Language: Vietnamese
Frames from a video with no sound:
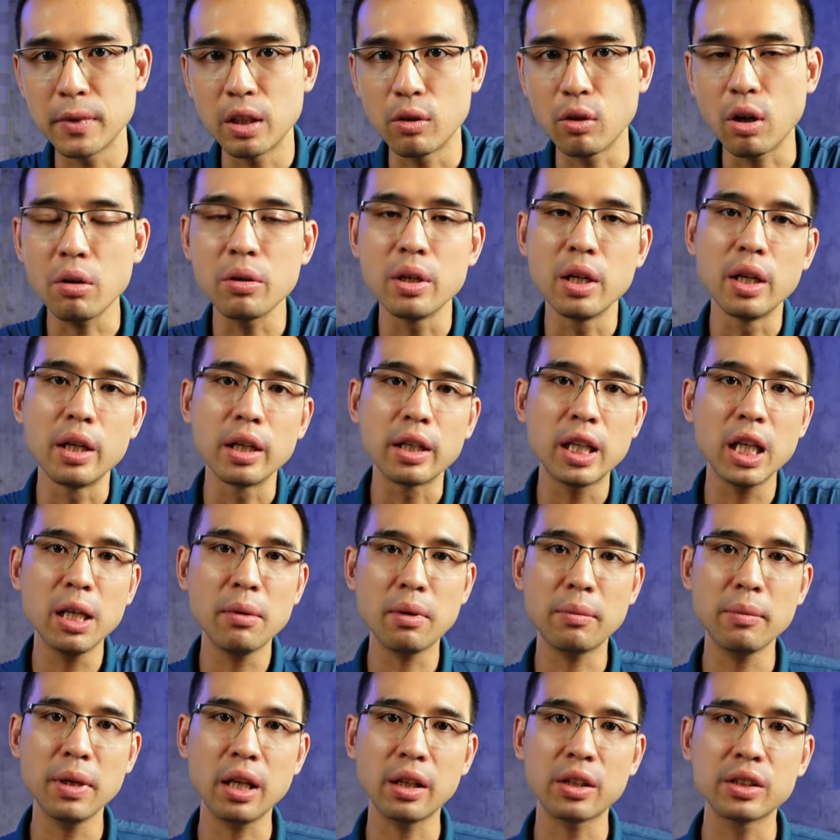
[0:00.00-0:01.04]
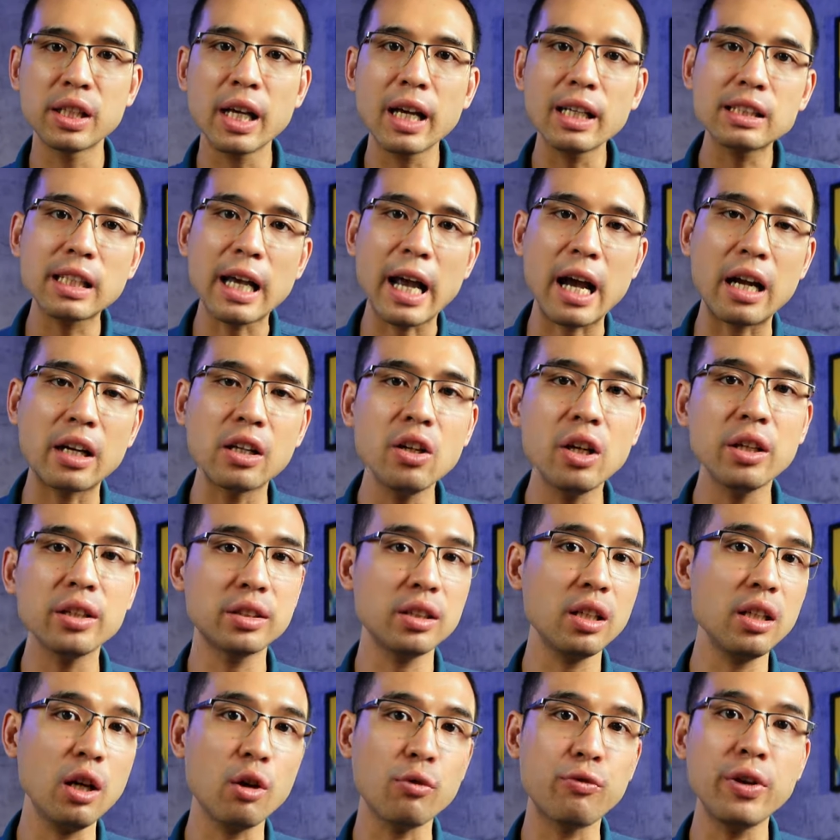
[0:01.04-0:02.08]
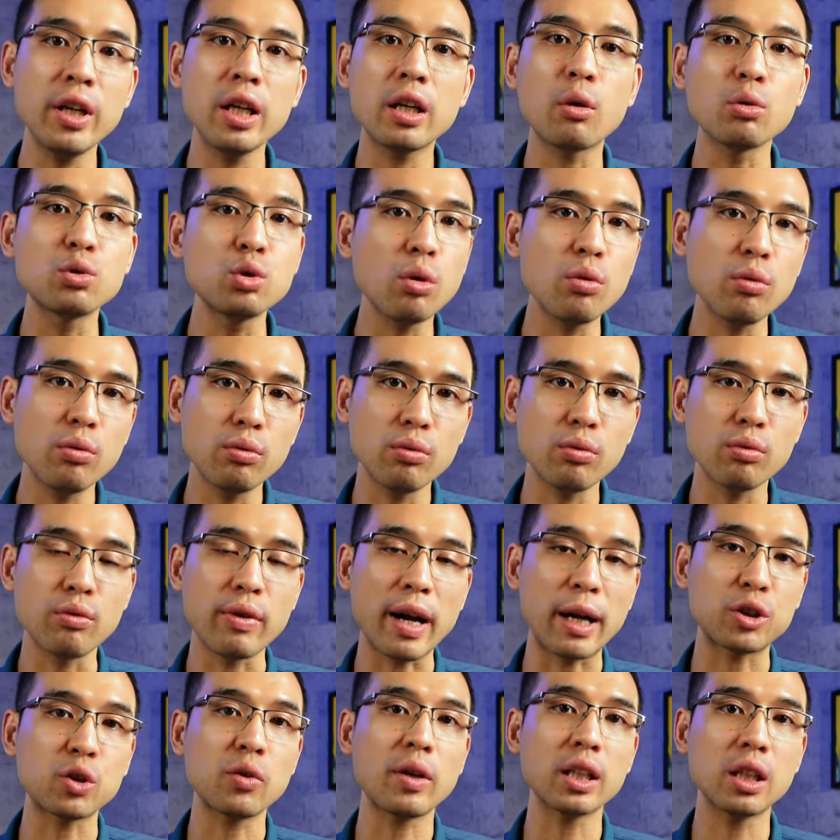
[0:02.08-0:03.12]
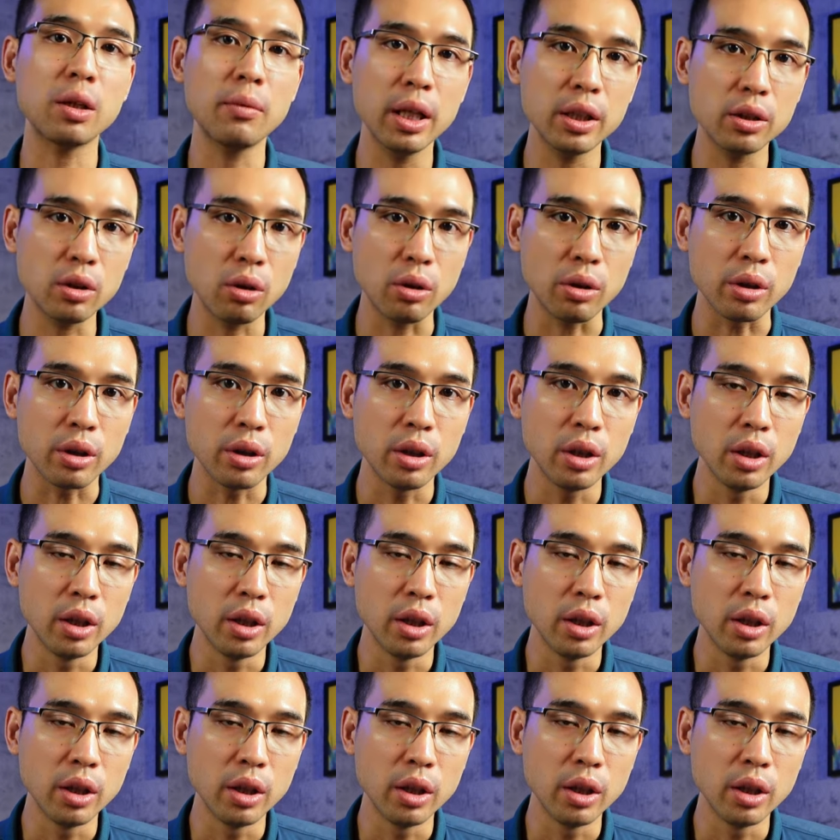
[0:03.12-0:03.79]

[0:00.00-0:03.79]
đúng không khi mà bây giờ dễ dàng đưa những dữ liệu phi cấu trúc vào trong database rồi